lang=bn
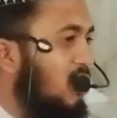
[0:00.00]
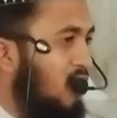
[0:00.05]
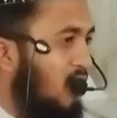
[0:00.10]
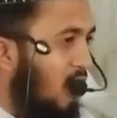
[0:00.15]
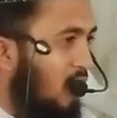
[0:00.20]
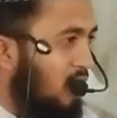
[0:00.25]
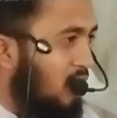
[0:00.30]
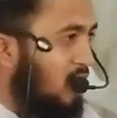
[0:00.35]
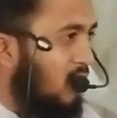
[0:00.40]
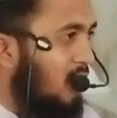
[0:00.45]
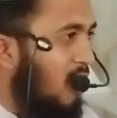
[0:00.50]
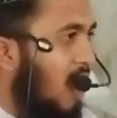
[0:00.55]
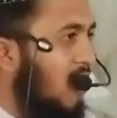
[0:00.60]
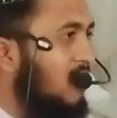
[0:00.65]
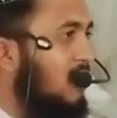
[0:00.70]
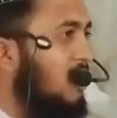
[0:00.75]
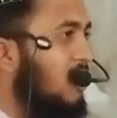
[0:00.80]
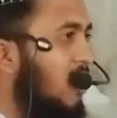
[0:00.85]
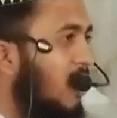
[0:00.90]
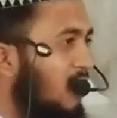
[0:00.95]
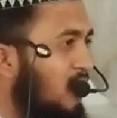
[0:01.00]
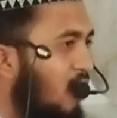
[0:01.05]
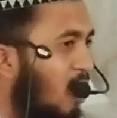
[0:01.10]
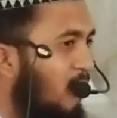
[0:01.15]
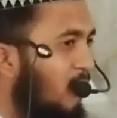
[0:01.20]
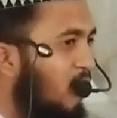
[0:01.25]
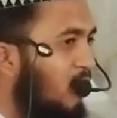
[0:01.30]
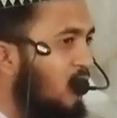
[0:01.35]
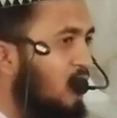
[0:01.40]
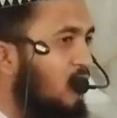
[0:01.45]
সন্তরাসকে
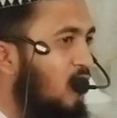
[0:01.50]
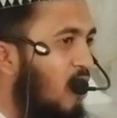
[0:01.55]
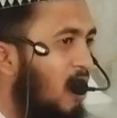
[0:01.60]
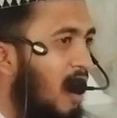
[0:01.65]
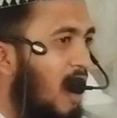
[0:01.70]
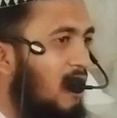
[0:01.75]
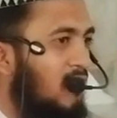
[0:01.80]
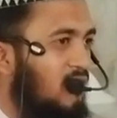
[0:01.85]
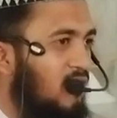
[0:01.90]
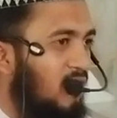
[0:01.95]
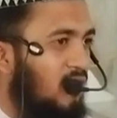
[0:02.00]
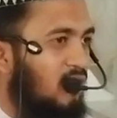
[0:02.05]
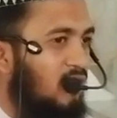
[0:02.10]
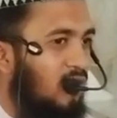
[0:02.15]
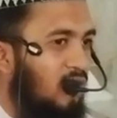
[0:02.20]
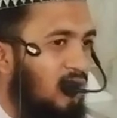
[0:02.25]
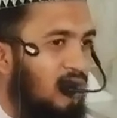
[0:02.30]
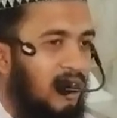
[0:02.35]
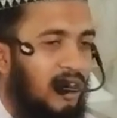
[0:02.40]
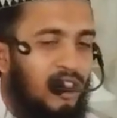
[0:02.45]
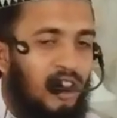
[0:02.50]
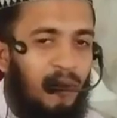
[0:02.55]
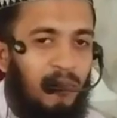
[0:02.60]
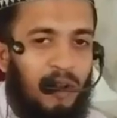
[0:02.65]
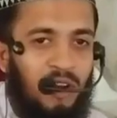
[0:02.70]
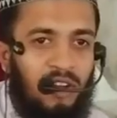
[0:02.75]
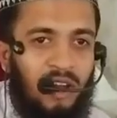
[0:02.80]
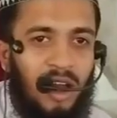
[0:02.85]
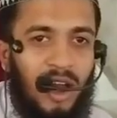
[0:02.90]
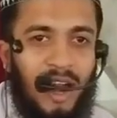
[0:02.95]
দমন করার জন্য কি
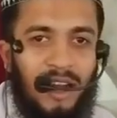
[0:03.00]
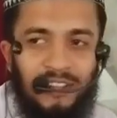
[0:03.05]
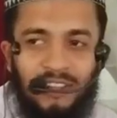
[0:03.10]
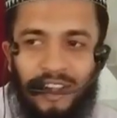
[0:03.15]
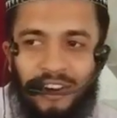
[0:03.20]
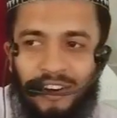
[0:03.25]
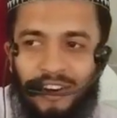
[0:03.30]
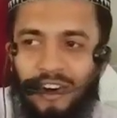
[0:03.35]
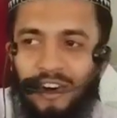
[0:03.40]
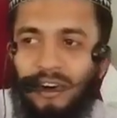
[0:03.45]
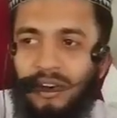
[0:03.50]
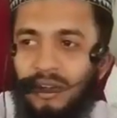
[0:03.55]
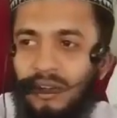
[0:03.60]
দমন করার জন্য